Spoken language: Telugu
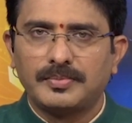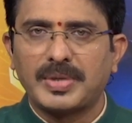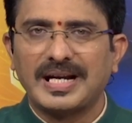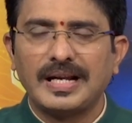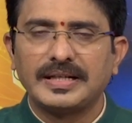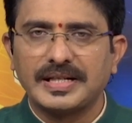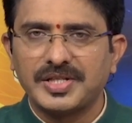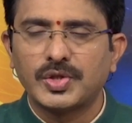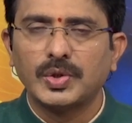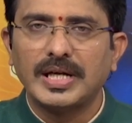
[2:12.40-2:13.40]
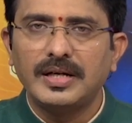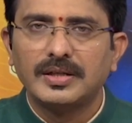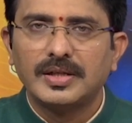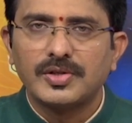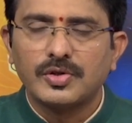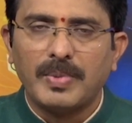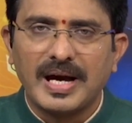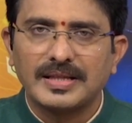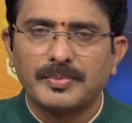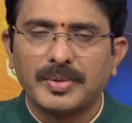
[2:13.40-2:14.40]
ప్రణాళిక రచిస్తుందా సో
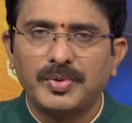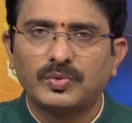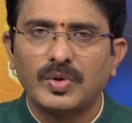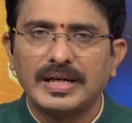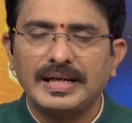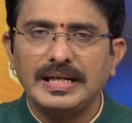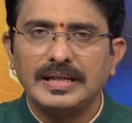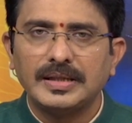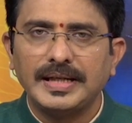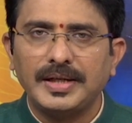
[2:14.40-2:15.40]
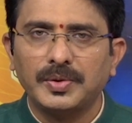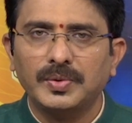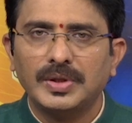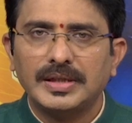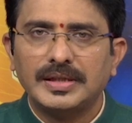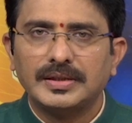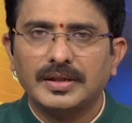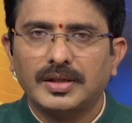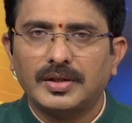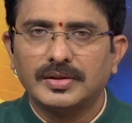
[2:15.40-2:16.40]
భారత ప్రభుత్వం కానీ ఇటు
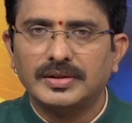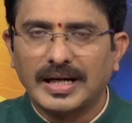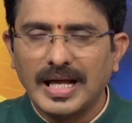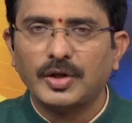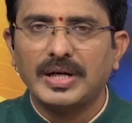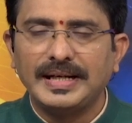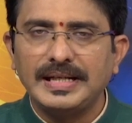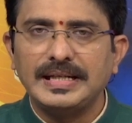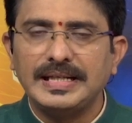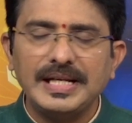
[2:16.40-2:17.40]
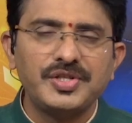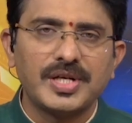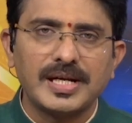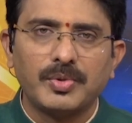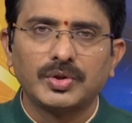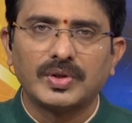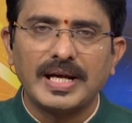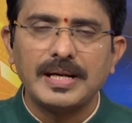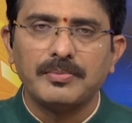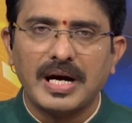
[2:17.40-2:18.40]
దళాలు కానీ ఏం
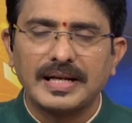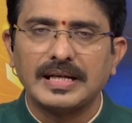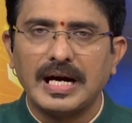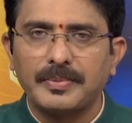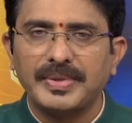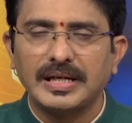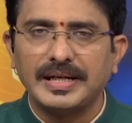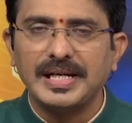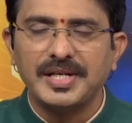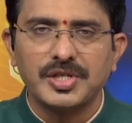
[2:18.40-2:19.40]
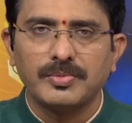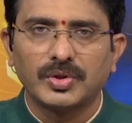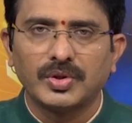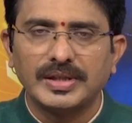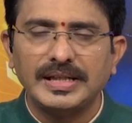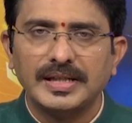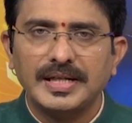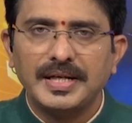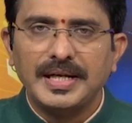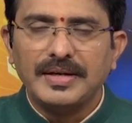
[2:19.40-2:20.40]
చేయబోతున్నాయి భారత ఆర్మీ కానీ ఏం చేయబోతోంది
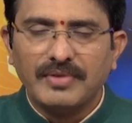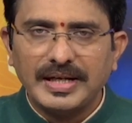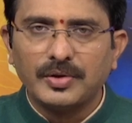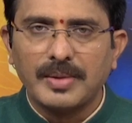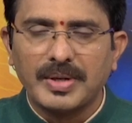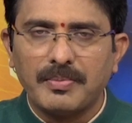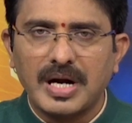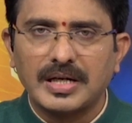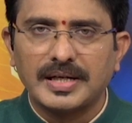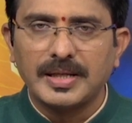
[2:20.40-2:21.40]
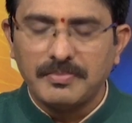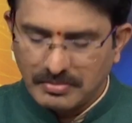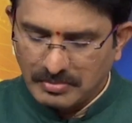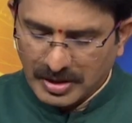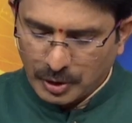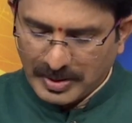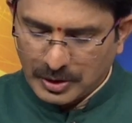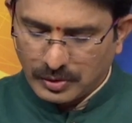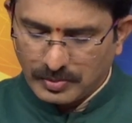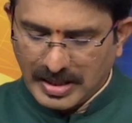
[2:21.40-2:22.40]
ఇవన్నీ కూడా మనం మాట్లాడదాం మనతో
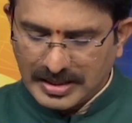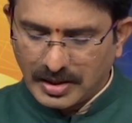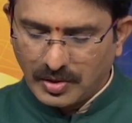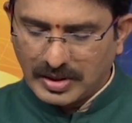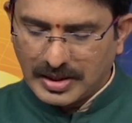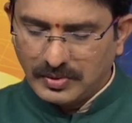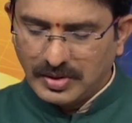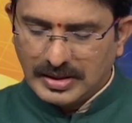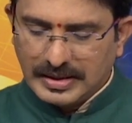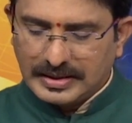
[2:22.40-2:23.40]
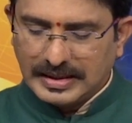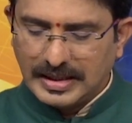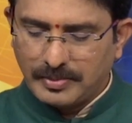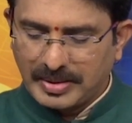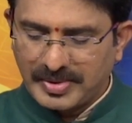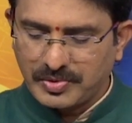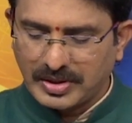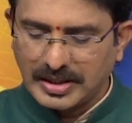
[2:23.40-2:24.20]
పాటు ప్యానెల్లో ఉన్నారు కల్నల్ పరమేశ్వర్